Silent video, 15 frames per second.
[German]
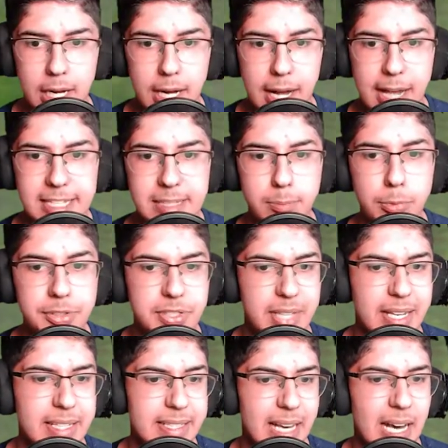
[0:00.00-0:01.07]
Es müsste sich
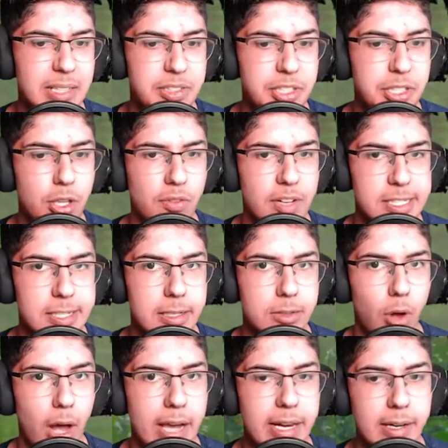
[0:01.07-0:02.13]
eigentlich garantiert noch was,
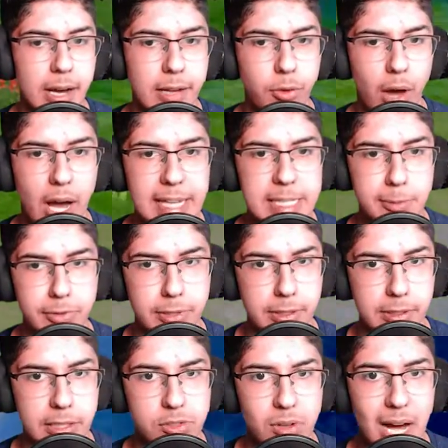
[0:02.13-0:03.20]
noch, ein, noch eins
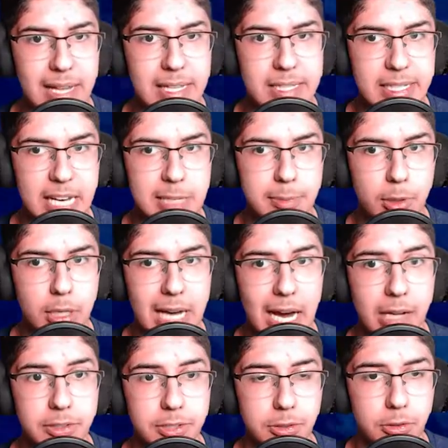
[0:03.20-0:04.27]
befinden. Also eins kann ich mir
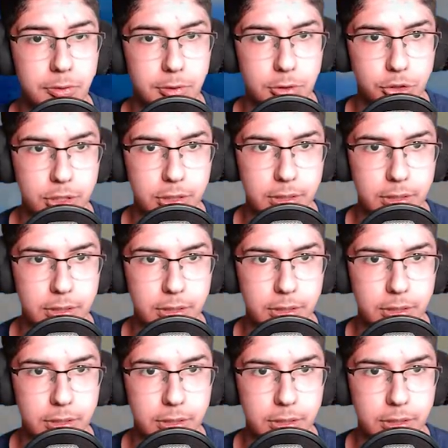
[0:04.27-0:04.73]
garantiert noch vorstellen.